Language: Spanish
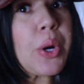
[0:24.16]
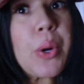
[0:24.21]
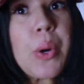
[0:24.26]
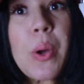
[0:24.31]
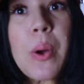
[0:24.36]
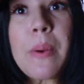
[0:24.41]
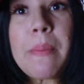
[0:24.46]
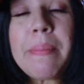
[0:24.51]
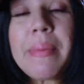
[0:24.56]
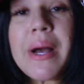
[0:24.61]

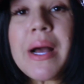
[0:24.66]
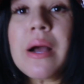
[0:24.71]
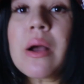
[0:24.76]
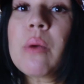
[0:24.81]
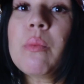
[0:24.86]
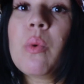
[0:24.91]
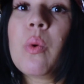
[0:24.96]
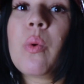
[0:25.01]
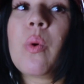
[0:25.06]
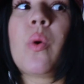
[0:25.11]
ropa,
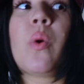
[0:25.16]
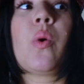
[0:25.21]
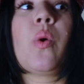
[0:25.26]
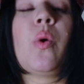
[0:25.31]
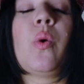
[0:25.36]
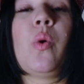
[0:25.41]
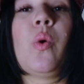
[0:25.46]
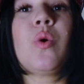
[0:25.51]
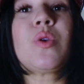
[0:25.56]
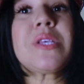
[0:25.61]
como
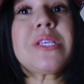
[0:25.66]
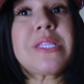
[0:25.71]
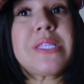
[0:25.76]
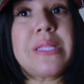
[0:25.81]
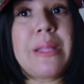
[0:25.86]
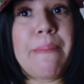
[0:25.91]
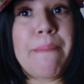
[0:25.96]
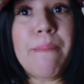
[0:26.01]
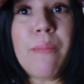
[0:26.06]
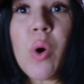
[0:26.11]
cosas
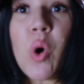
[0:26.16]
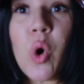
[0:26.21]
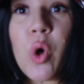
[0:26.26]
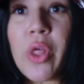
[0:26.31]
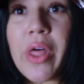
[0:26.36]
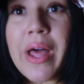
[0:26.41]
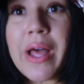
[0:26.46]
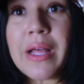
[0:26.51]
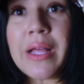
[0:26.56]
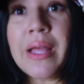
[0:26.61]
de
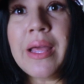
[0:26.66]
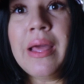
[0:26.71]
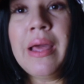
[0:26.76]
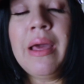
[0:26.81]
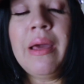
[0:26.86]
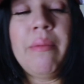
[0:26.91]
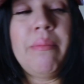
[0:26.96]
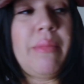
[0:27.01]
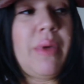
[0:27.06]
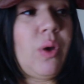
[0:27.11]
moda,
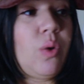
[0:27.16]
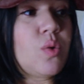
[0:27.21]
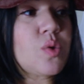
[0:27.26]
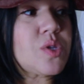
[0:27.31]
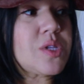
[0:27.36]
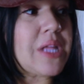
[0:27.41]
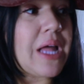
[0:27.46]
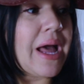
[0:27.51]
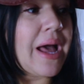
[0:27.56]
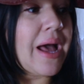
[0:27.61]
me
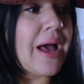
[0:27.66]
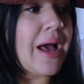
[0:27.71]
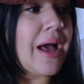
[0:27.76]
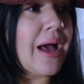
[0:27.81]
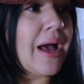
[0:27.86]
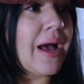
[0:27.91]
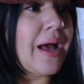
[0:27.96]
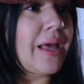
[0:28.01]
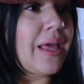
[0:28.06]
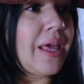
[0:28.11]

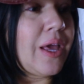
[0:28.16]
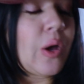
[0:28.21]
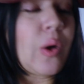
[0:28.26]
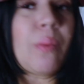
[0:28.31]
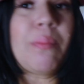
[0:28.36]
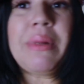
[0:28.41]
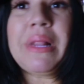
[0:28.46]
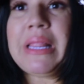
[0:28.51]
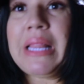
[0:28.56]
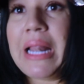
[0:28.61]
gusta eh,
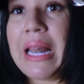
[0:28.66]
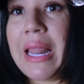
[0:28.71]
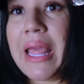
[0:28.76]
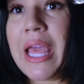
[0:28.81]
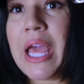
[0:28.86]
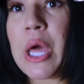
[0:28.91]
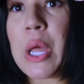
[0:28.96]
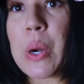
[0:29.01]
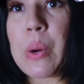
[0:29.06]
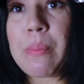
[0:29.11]

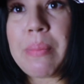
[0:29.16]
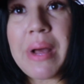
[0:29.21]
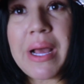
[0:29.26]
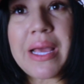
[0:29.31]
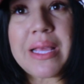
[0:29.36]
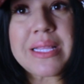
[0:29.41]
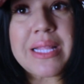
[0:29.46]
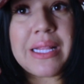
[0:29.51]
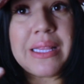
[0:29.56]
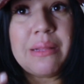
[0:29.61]
compartirles ropa
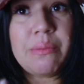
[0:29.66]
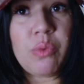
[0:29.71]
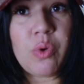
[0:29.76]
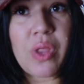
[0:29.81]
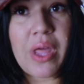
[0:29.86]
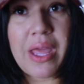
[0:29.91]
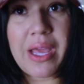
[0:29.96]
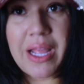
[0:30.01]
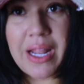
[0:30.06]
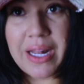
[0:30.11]
que están de
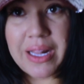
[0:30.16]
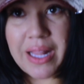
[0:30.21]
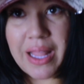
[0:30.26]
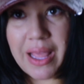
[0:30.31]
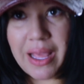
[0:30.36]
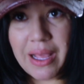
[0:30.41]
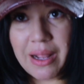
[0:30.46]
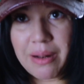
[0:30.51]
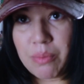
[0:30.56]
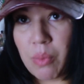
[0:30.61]
moda en el,
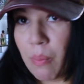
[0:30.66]
en el